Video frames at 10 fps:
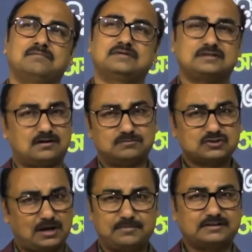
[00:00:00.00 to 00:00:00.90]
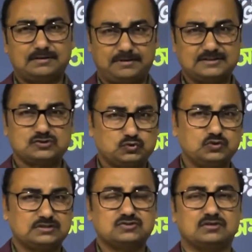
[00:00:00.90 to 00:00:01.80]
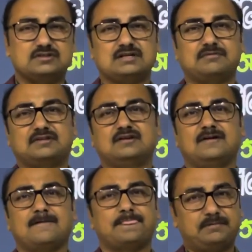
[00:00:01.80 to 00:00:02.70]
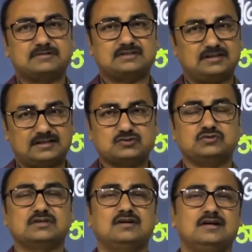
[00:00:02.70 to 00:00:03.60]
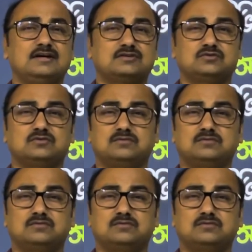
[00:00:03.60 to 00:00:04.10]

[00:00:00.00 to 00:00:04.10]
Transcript: যেরকম সামনে একটা ব্যাচ শুরু হতে চলেছে আমাদের এই মাসের লাস্ট উইকে তো